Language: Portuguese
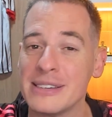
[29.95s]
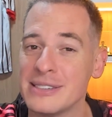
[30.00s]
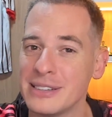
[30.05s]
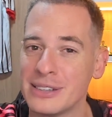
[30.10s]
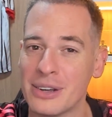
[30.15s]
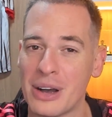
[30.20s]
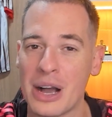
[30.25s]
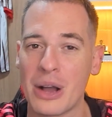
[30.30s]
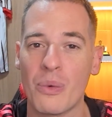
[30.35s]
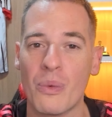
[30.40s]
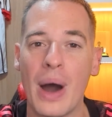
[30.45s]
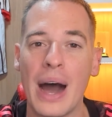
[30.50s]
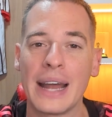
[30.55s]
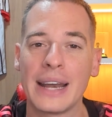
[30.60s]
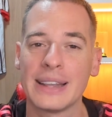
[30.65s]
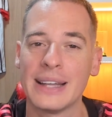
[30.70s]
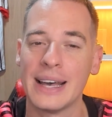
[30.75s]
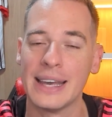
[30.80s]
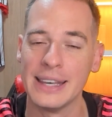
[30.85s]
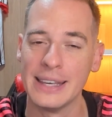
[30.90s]
Então
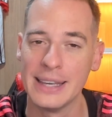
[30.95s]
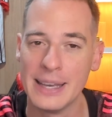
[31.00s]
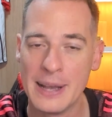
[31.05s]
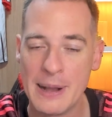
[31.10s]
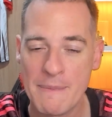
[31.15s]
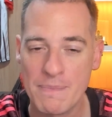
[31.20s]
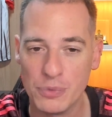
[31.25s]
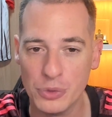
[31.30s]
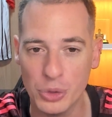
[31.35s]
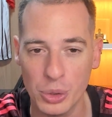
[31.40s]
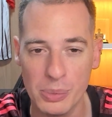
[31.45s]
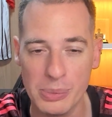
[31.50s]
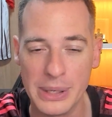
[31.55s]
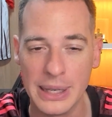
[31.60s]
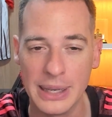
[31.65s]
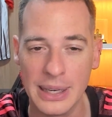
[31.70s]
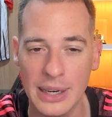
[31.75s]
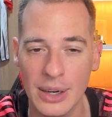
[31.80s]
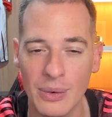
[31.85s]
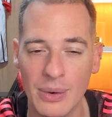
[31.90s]
aguarda aí,
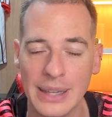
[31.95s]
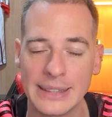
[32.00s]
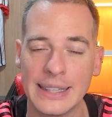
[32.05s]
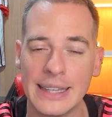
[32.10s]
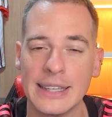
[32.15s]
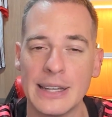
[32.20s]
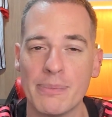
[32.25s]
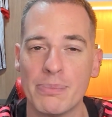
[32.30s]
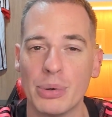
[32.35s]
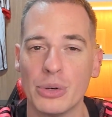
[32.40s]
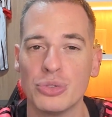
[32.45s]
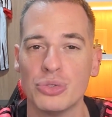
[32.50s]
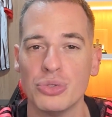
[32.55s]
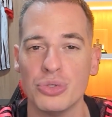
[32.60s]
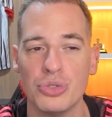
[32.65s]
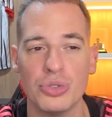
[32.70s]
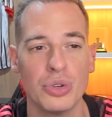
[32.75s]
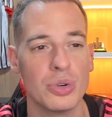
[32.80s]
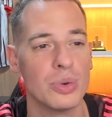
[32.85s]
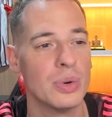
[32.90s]
domingão até depois do
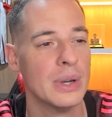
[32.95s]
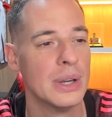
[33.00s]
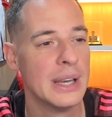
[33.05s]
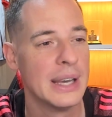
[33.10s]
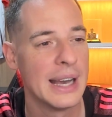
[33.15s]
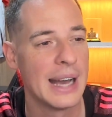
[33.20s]
jogo,